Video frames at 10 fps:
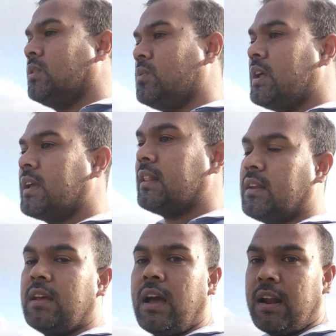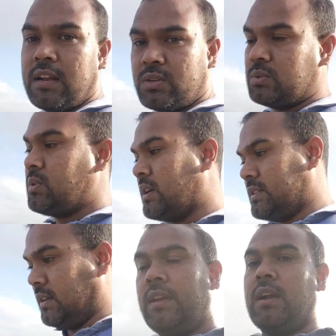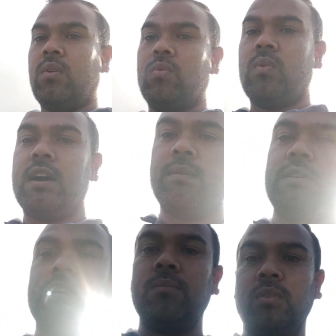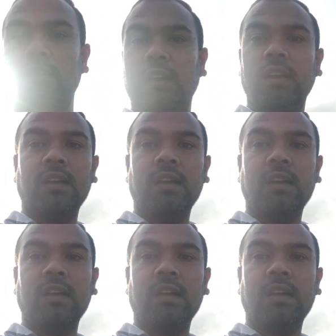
দুইয়ের ক্ষেত্রে আনার সুযোগ আছে এখন ওয়ার্ক ভিসার মধ্যে